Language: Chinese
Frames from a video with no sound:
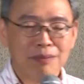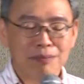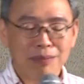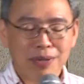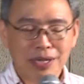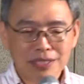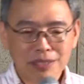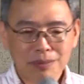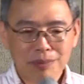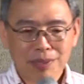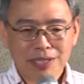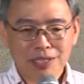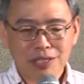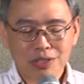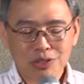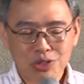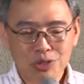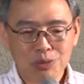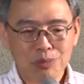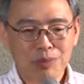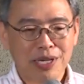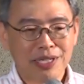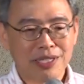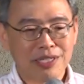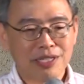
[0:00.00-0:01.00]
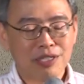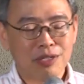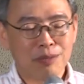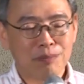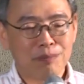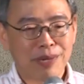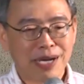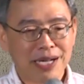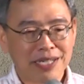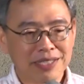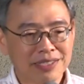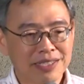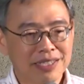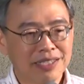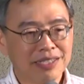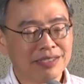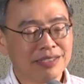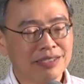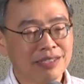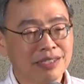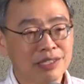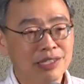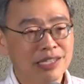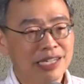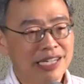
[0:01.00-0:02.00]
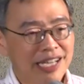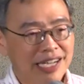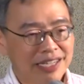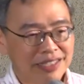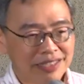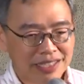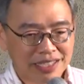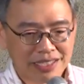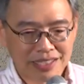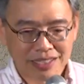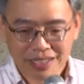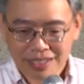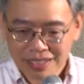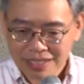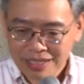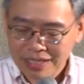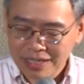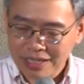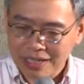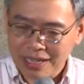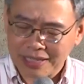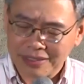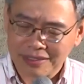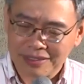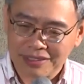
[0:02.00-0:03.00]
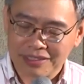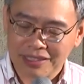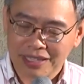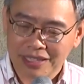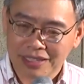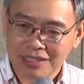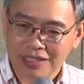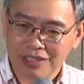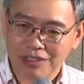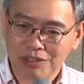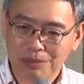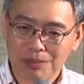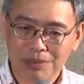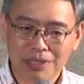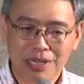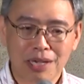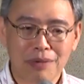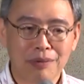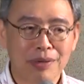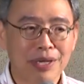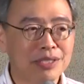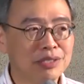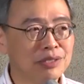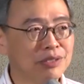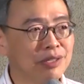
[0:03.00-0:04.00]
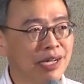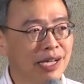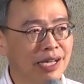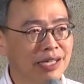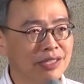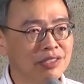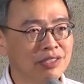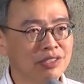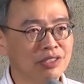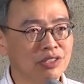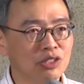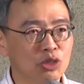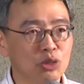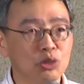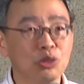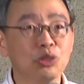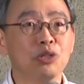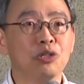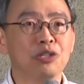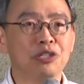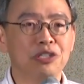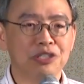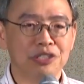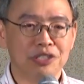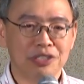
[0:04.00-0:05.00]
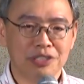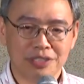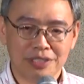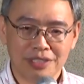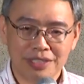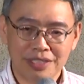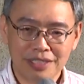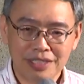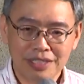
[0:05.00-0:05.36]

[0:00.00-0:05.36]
八十八年出版以后，马上隔两年还是三年，我们台湾就开始周休二日，